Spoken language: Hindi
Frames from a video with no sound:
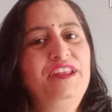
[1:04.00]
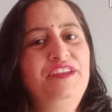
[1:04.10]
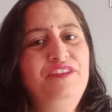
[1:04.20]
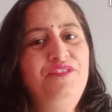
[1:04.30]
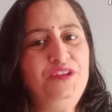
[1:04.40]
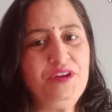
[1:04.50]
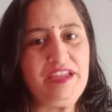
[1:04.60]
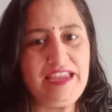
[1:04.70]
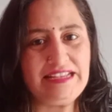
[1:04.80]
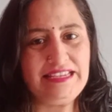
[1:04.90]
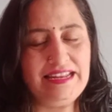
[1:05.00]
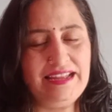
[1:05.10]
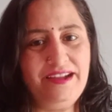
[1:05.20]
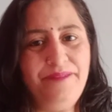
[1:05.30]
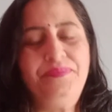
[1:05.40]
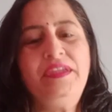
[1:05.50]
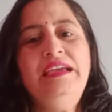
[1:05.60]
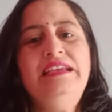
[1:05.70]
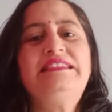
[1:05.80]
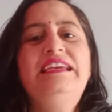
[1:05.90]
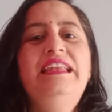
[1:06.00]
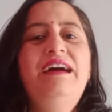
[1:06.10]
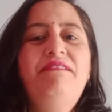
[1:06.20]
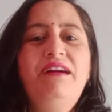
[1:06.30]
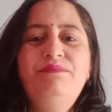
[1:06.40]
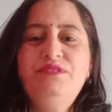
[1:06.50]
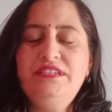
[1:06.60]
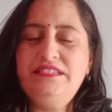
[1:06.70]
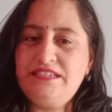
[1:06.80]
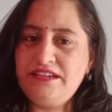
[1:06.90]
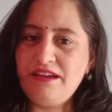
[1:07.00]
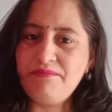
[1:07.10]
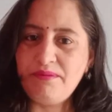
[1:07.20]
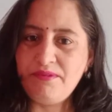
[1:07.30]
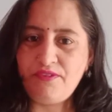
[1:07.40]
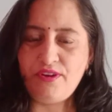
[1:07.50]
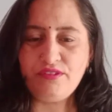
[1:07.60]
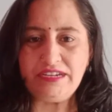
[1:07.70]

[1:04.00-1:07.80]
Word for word: ये वीडियो कैसा लगा इसके अलावा आप मुझे इंस्टाग्राम पर भी फॉलो